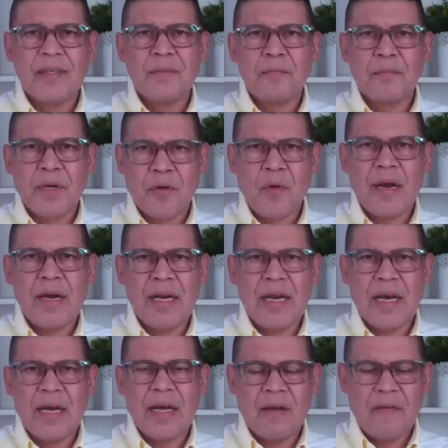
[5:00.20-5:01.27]
Pues cuál es
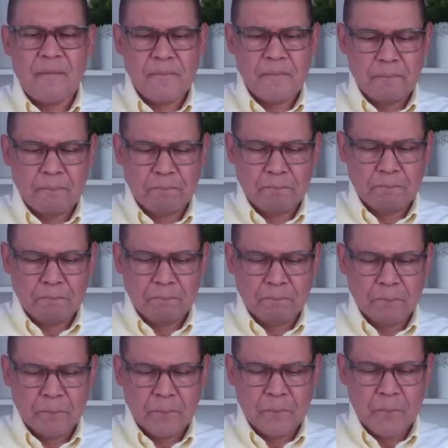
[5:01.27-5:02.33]
la,
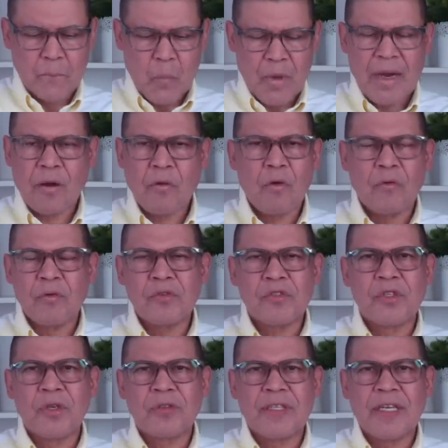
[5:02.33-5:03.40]
la
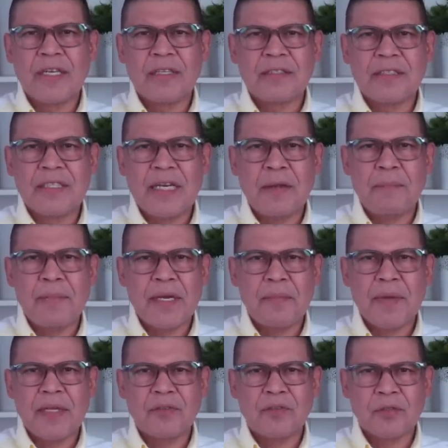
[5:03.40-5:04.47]
conclusión del, experimento